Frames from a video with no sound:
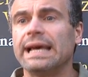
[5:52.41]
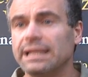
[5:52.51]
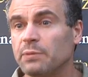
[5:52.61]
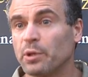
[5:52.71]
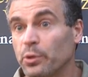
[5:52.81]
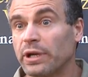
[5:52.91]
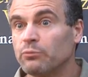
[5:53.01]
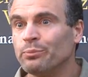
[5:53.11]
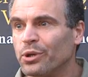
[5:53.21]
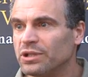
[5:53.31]
e di riproporre
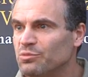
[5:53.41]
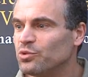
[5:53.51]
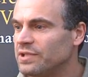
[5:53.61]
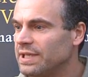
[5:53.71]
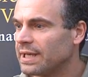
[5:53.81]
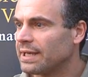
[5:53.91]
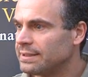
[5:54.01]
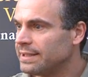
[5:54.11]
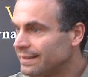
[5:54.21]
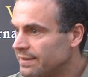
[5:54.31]
un po' di musica
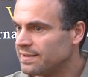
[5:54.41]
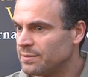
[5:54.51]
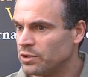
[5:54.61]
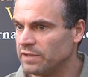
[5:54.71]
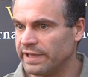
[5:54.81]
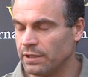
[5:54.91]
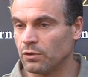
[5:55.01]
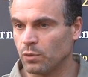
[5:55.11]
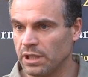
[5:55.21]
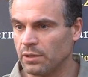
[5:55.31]
di altissimo
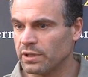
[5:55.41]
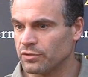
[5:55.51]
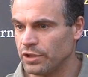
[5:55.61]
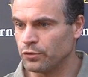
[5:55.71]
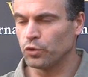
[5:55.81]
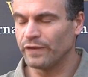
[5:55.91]
livello qui in Querceto,